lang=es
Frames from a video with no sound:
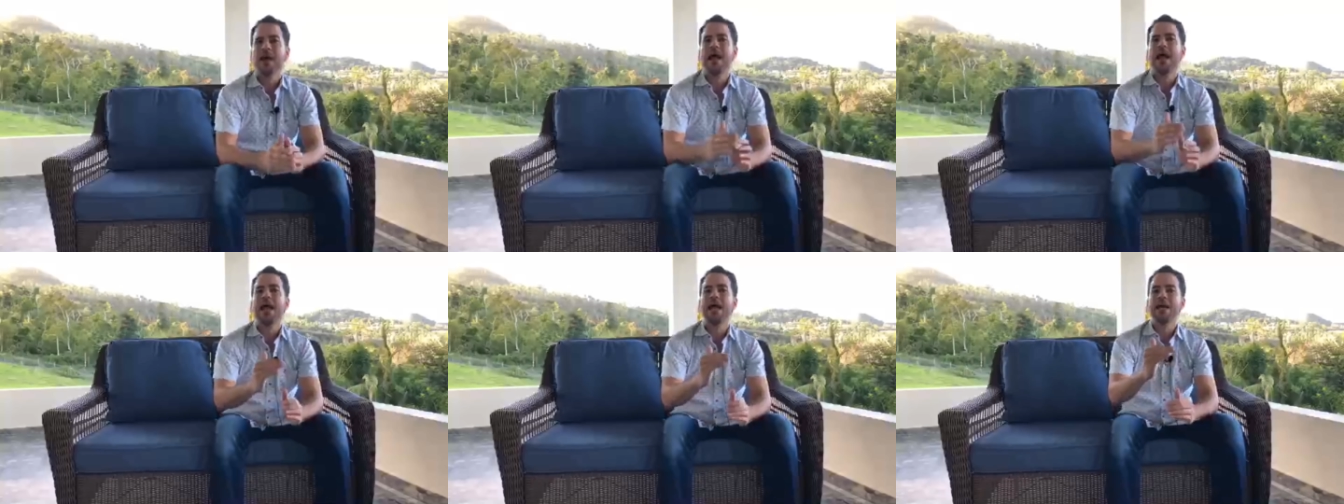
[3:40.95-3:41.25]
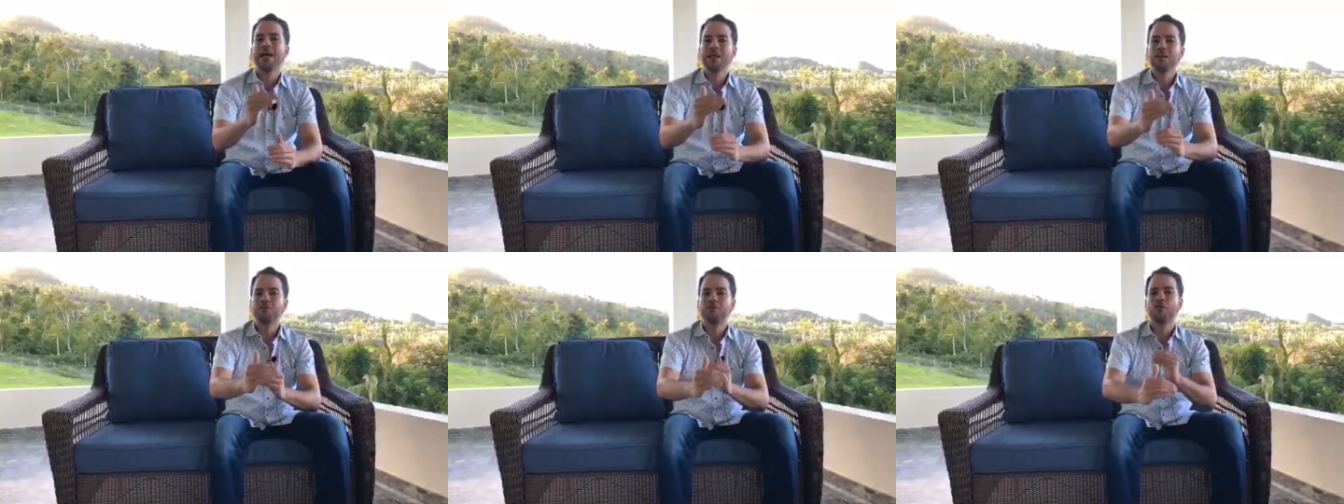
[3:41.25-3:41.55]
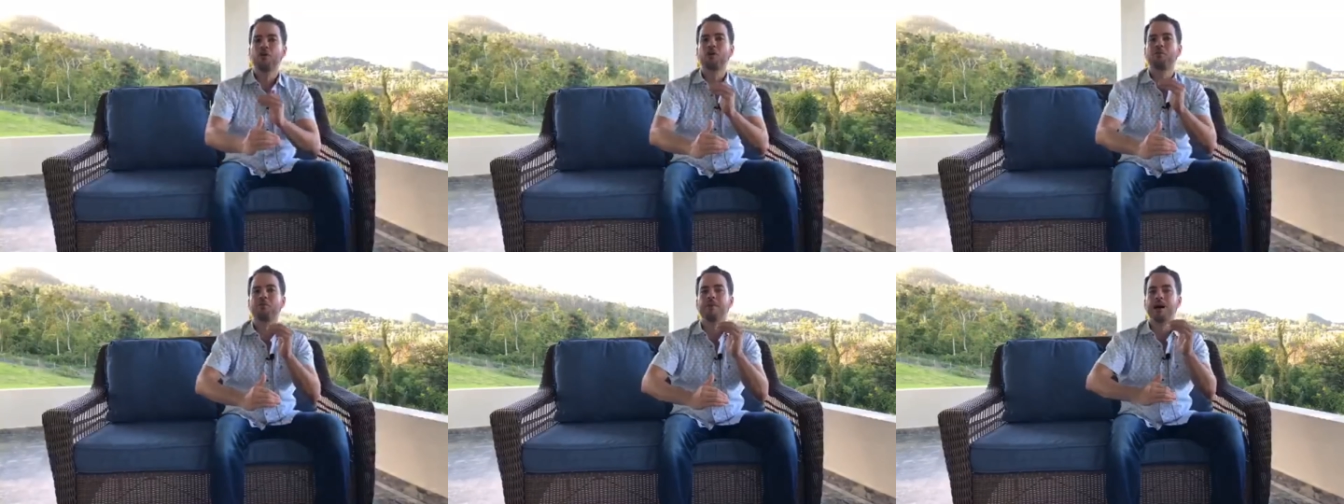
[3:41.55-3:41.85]
e ir
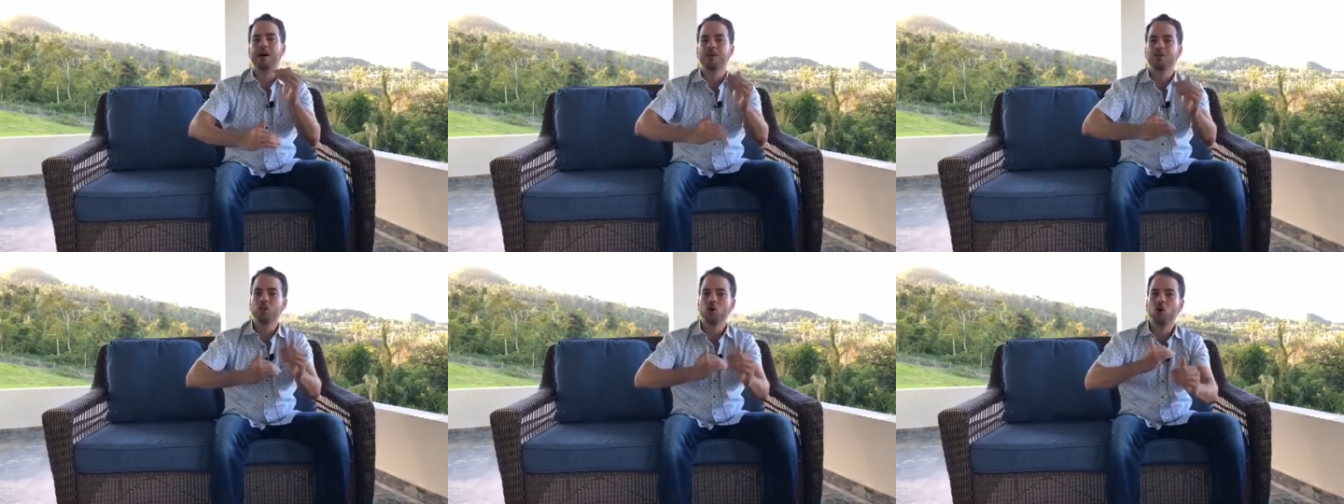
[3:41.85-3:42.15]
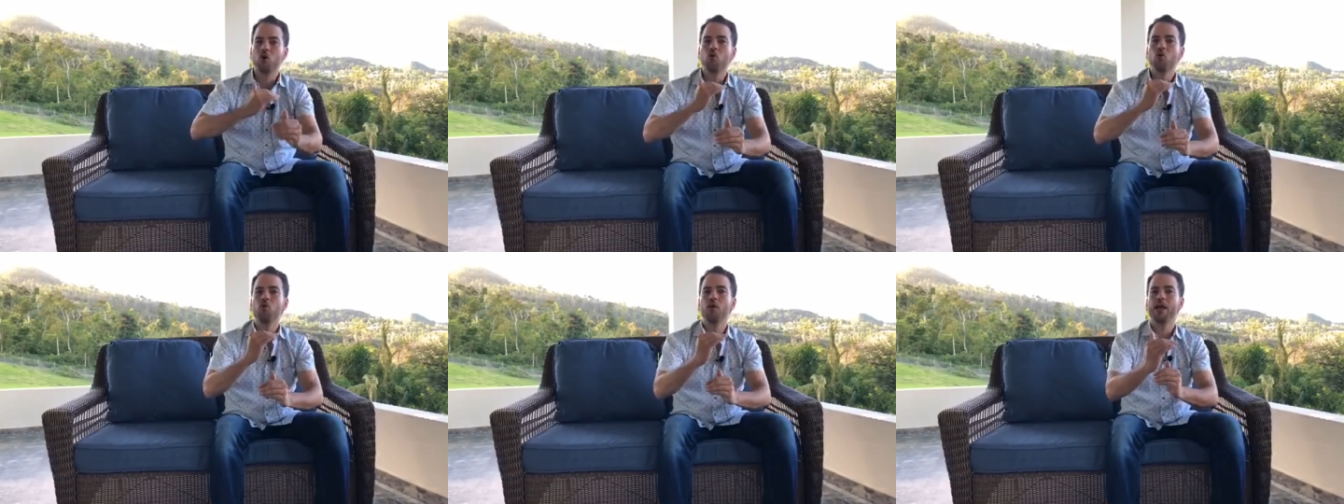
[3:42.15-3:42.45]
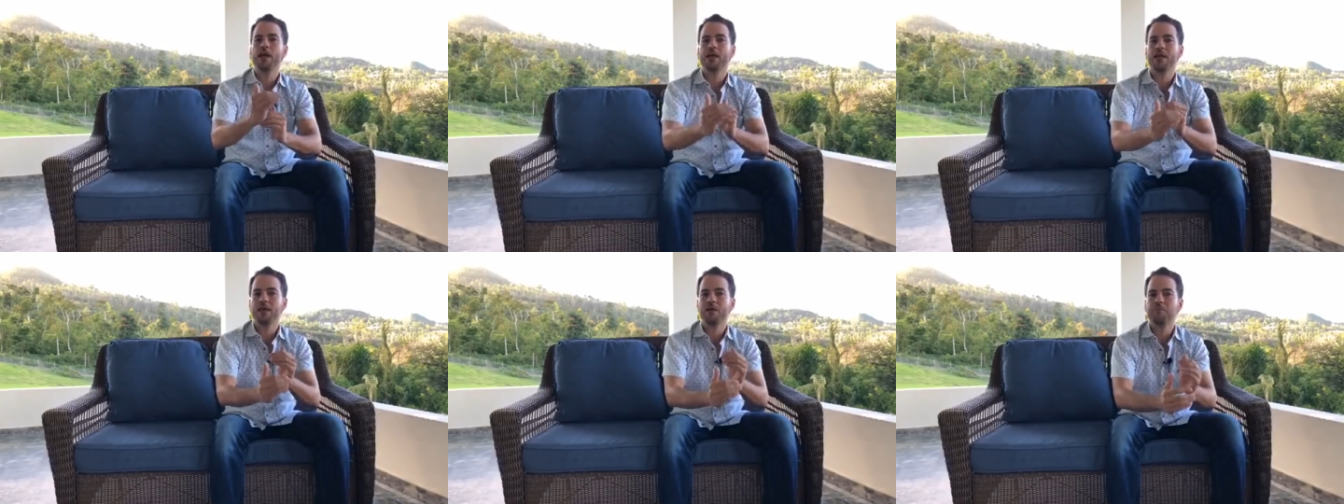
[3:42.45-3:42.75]
formando un
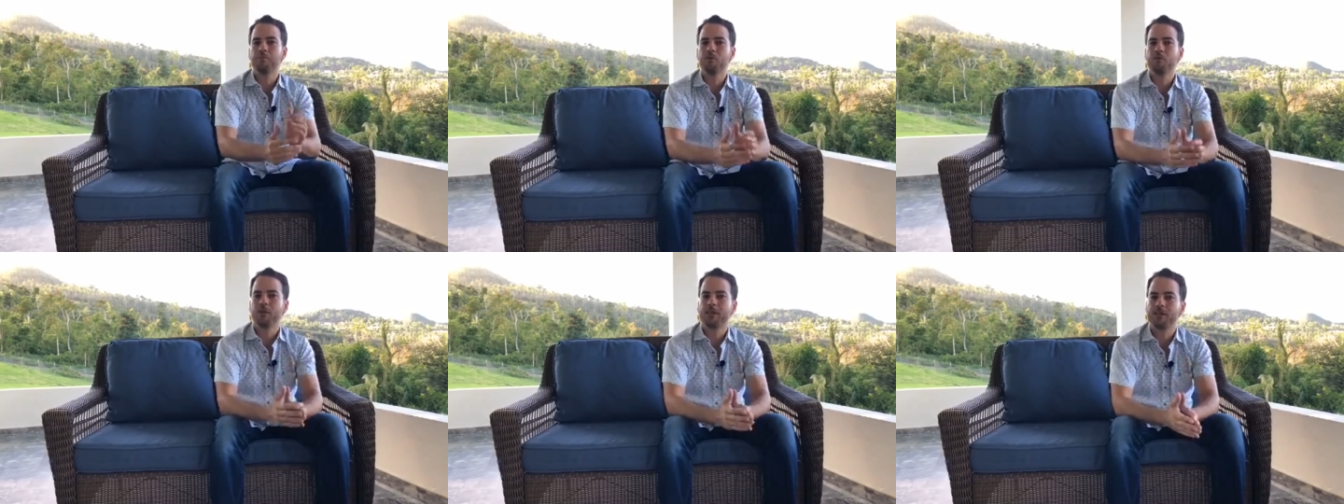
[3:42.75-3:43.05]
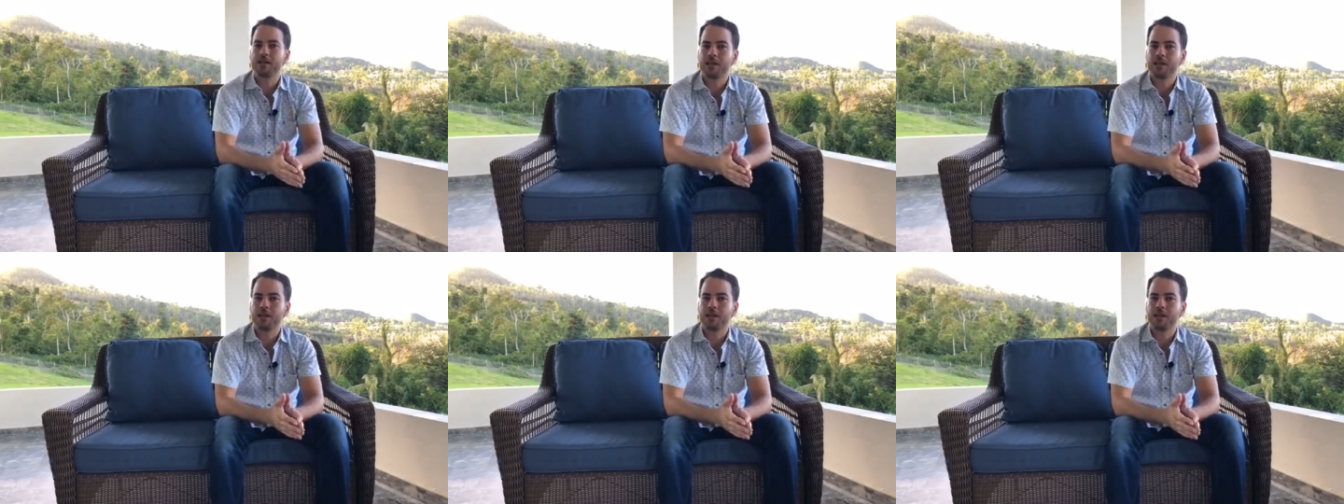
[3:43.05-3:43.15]
equipo de